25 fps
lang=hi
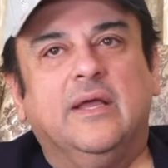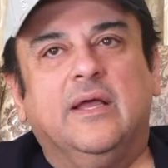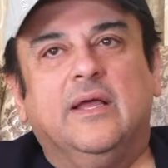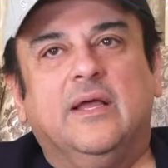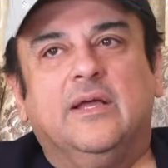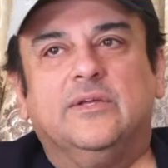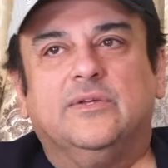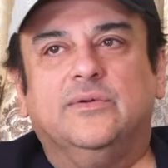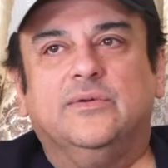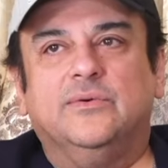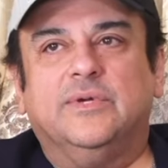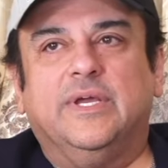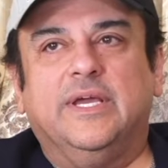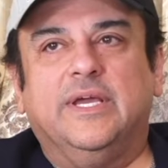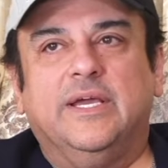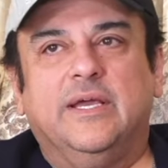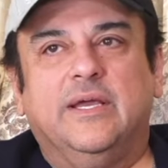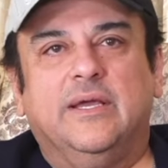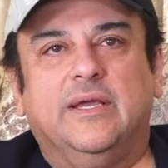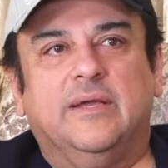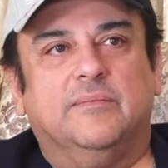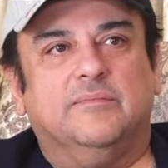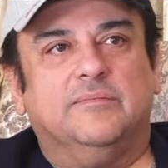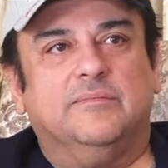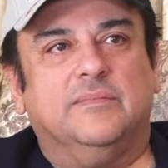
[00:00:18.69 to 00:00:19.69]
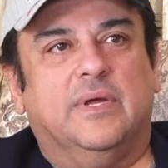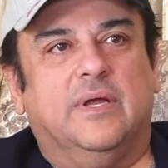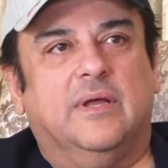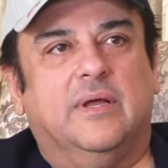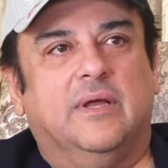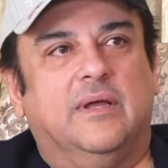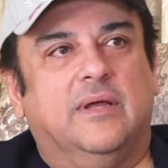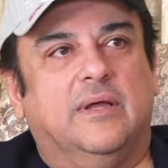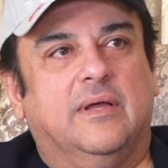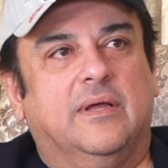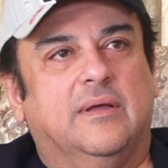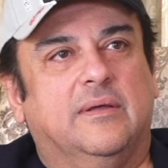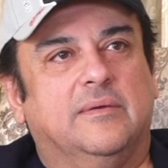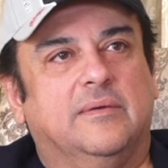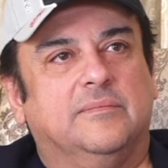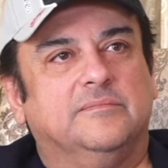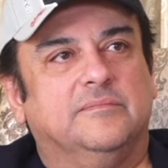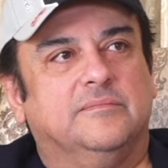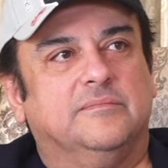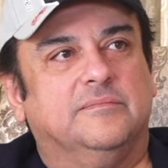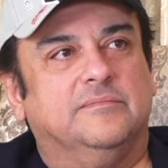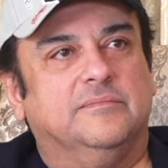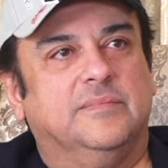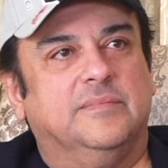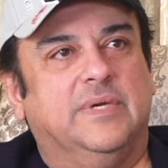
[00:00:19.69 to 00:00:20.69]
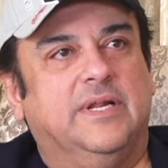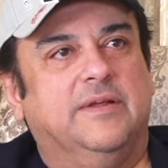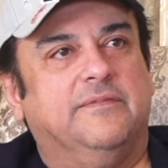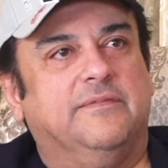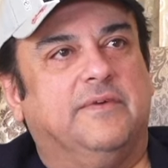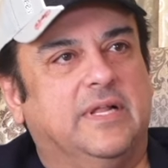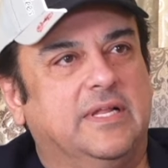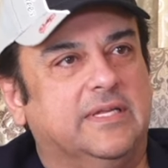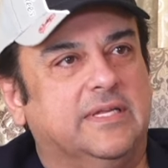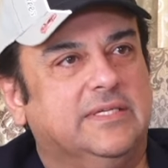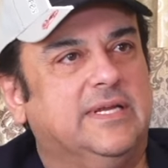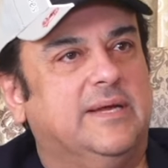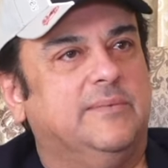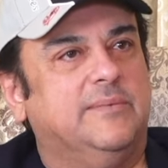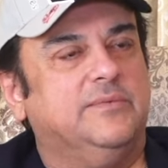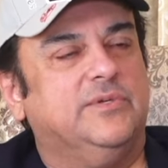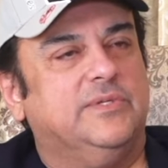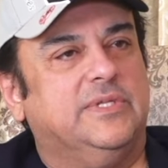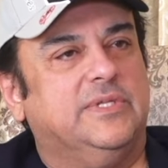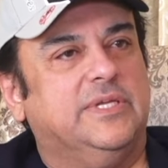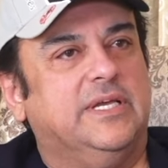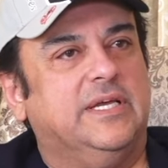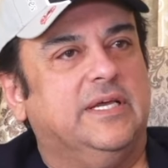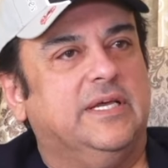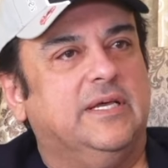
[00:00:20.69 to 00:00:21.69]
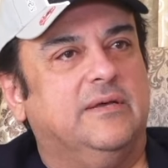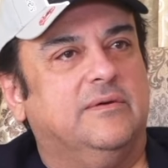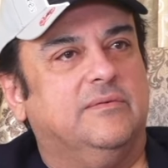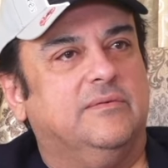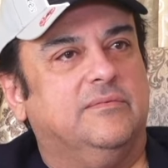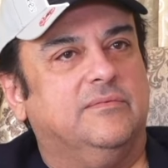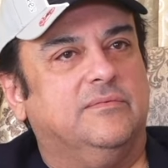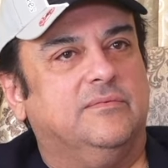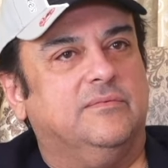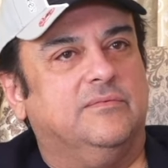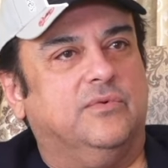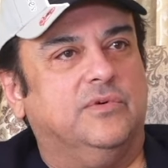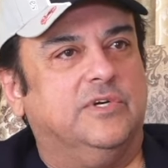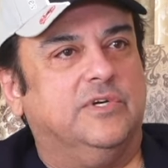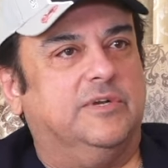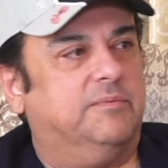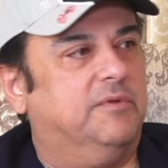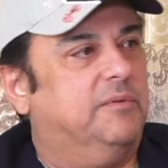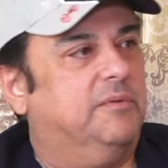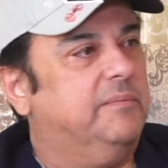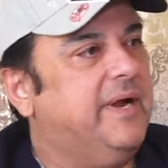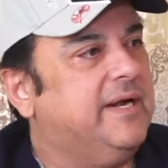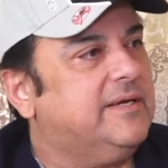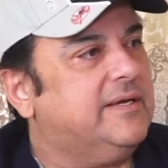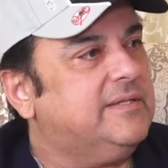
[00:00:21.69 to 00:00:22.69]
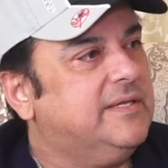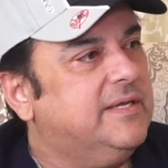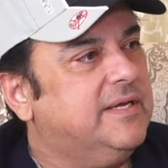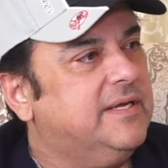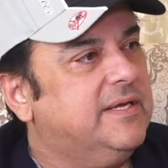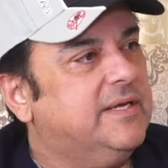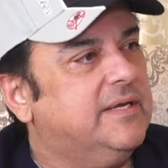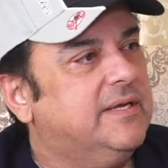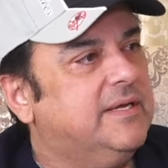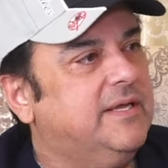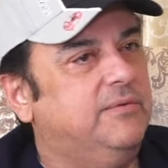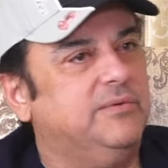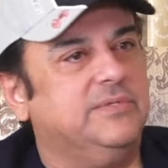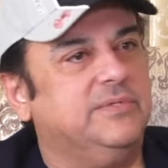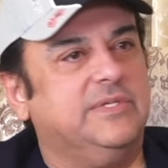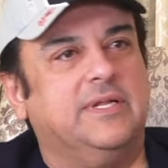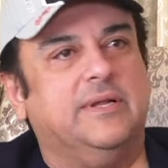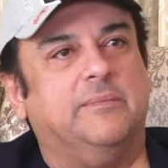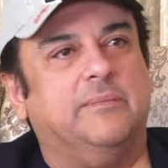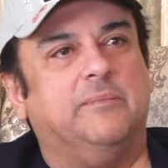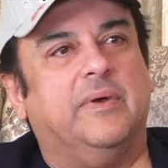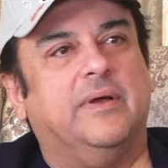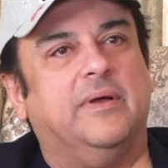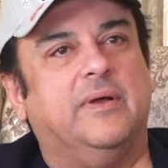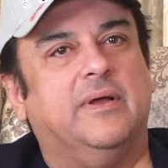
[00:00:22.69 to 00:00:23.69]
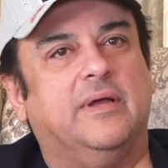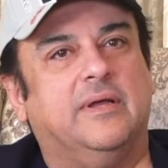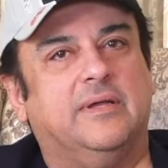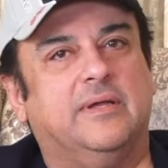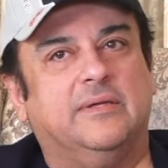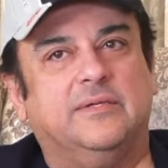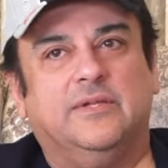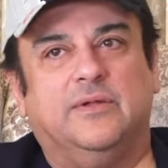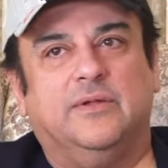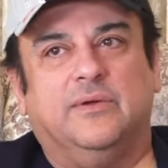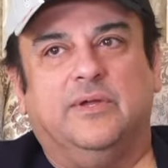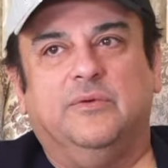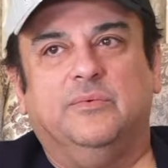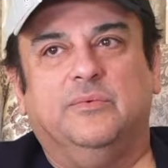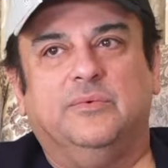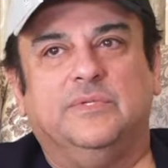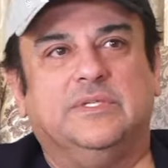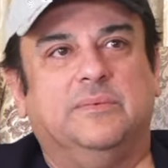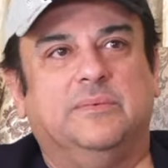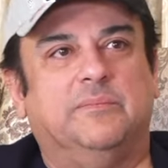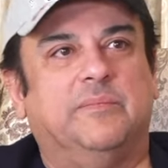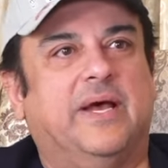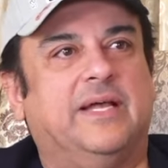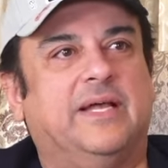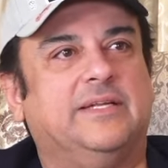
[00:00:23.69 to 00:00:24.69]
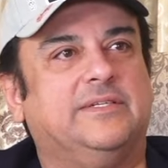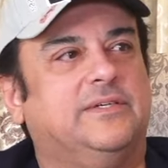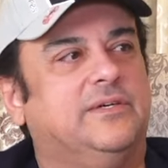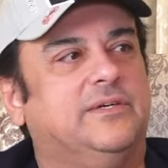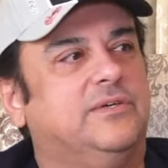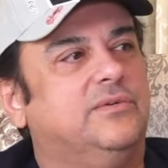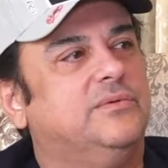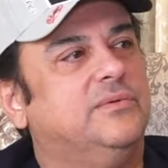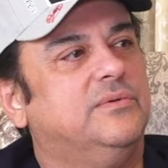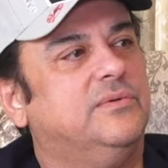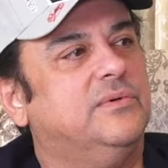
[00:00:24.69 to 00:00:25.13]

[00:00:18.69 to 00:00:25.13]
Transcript: क्योंकि uh, मेरे वालिद साहब जो थे वो डिप्लोमेट थे ही वॉज एन यू नो ही वॉज एम्बेसडर टू